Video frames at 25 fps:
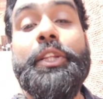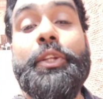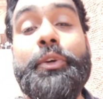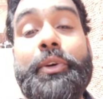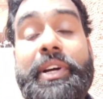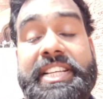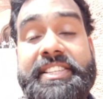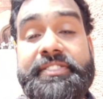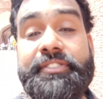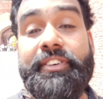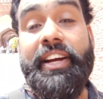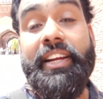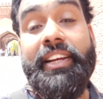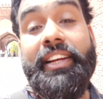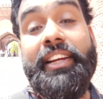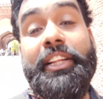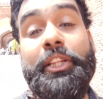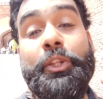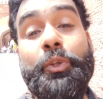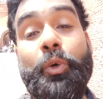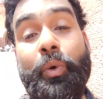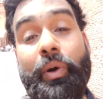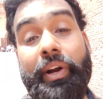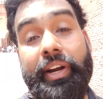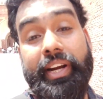तो वैसे फाइनली
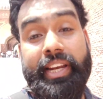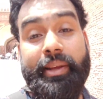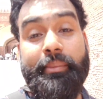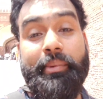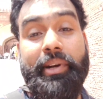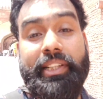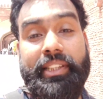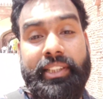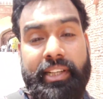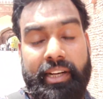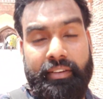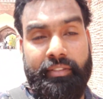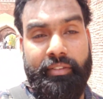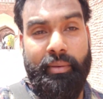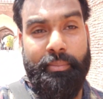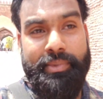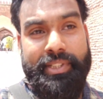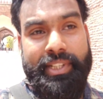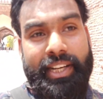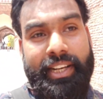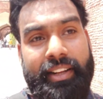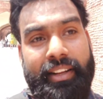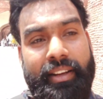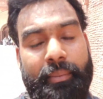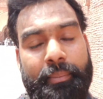दो घंटे बाद अब हम
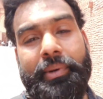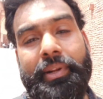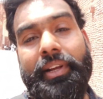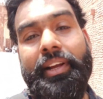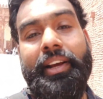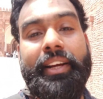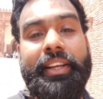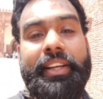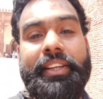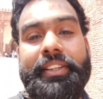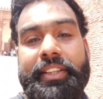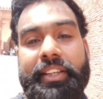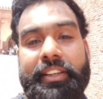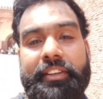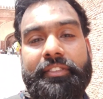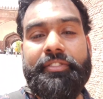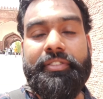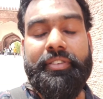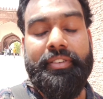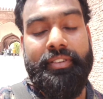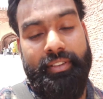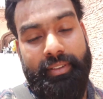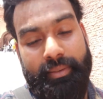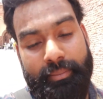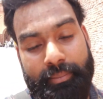जा रहे हैं अपने घर की
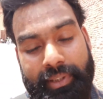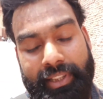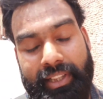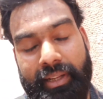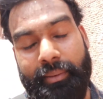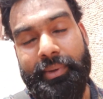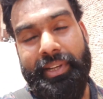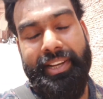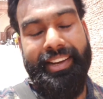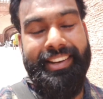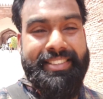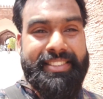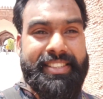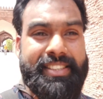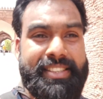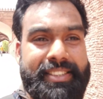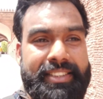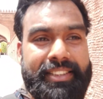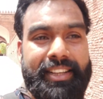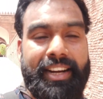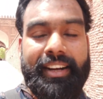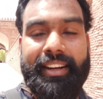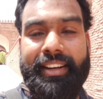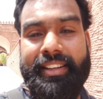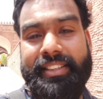तरफ मतलब यहाँ से
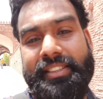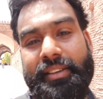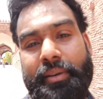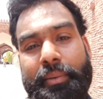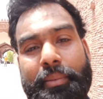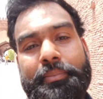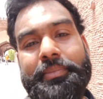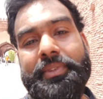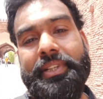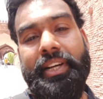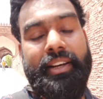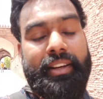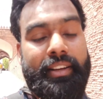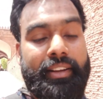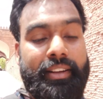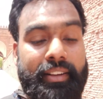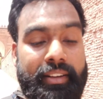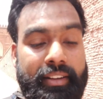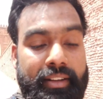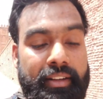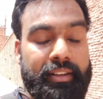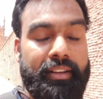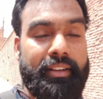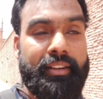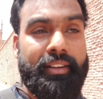सीधा आगरा से अब हम जा रहे
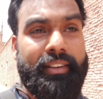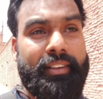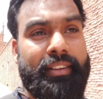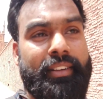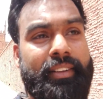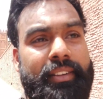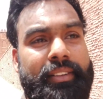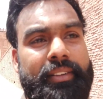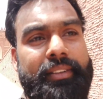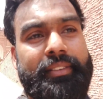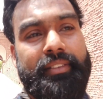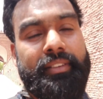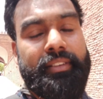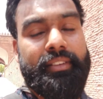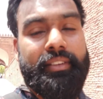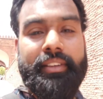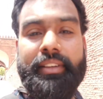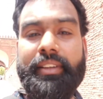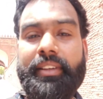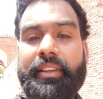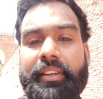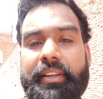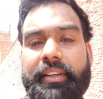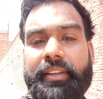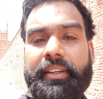
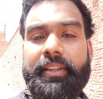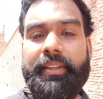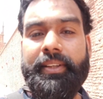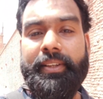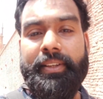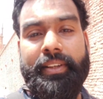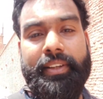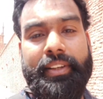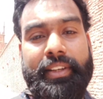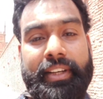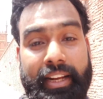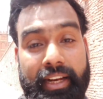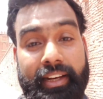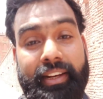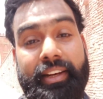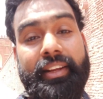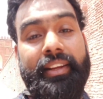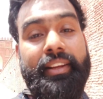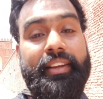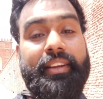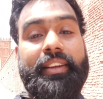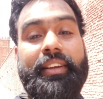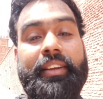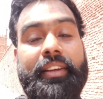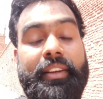हैं दिल्ली
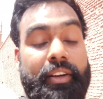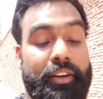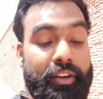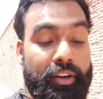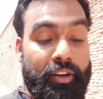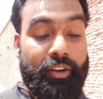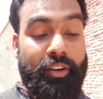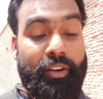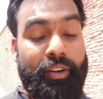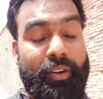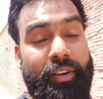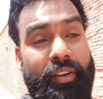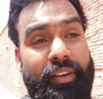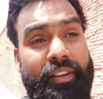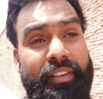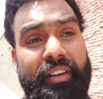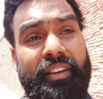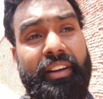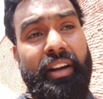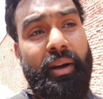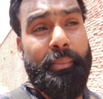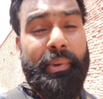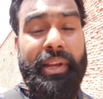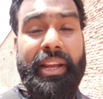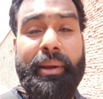और
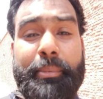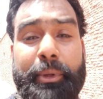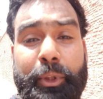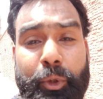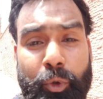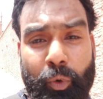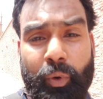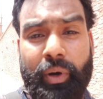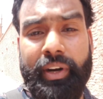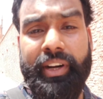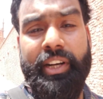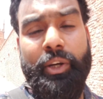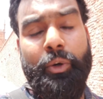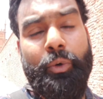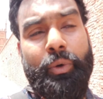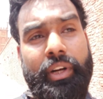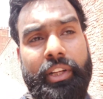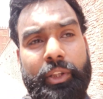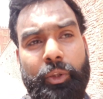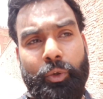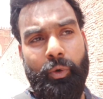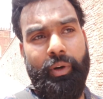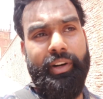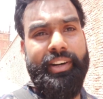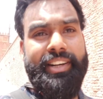हमें यहाँ पे दो घंटे हो गए
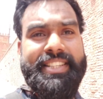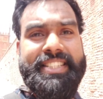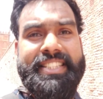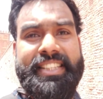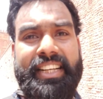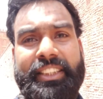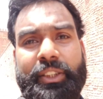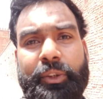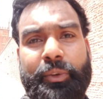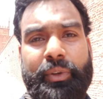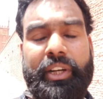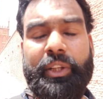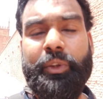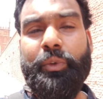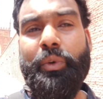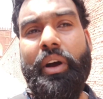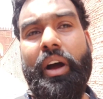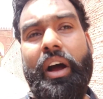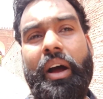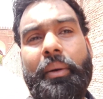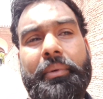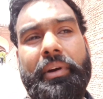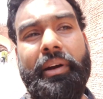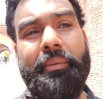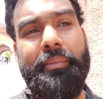दो घंटे से ज़्यादा हो गए तो
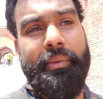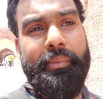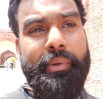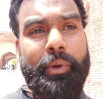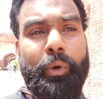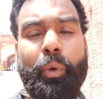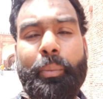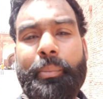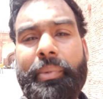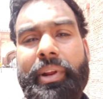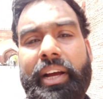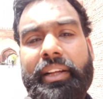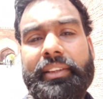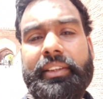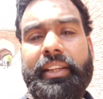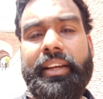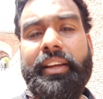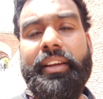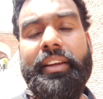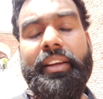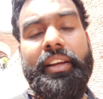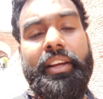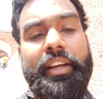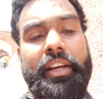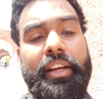आप कभी भी घूमने आते
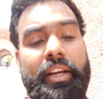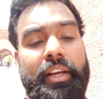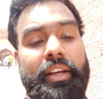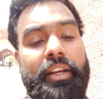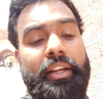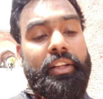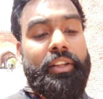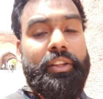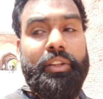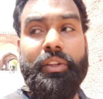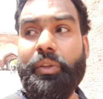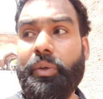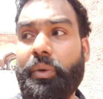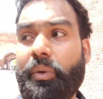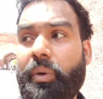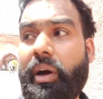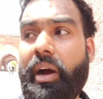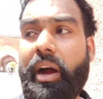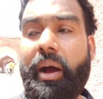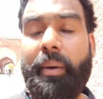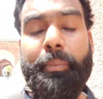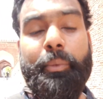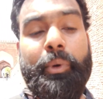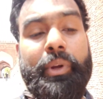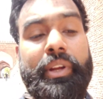हैं तो
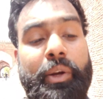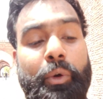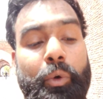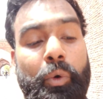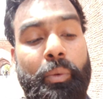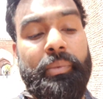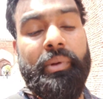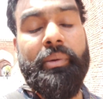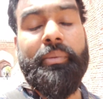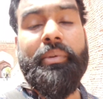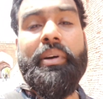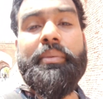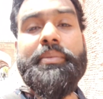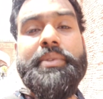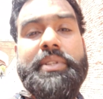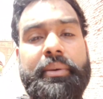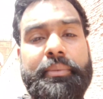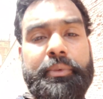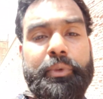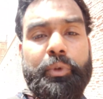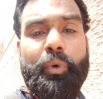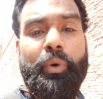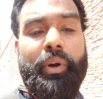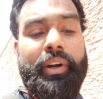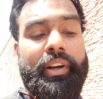आपको यहाँ घूमने में कम से
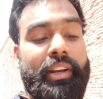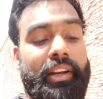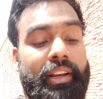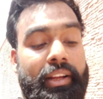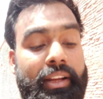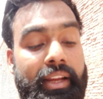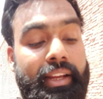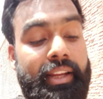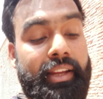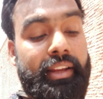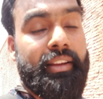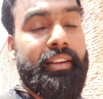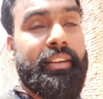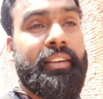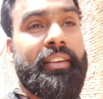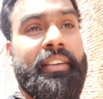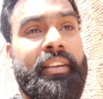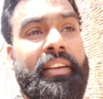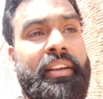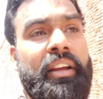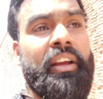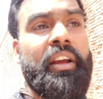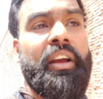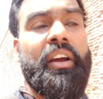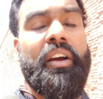कम दो घंटे लगेंगे
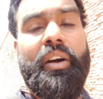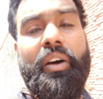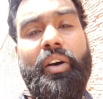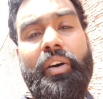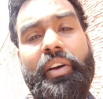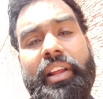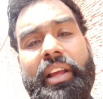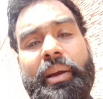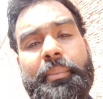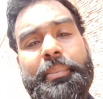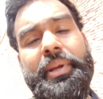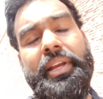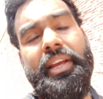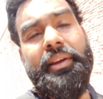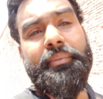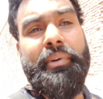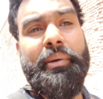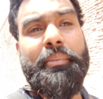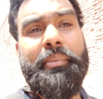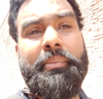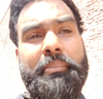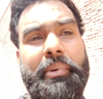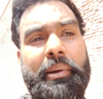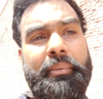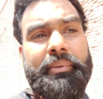और यहाँ पे एक
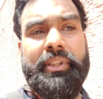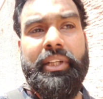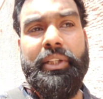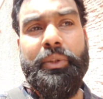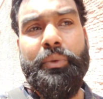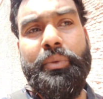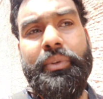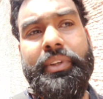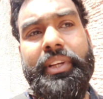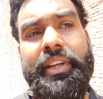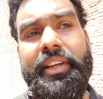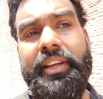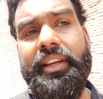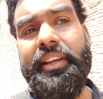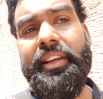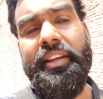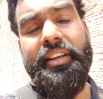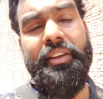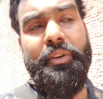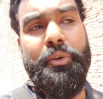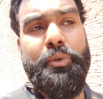बात मैं बता दूँ कि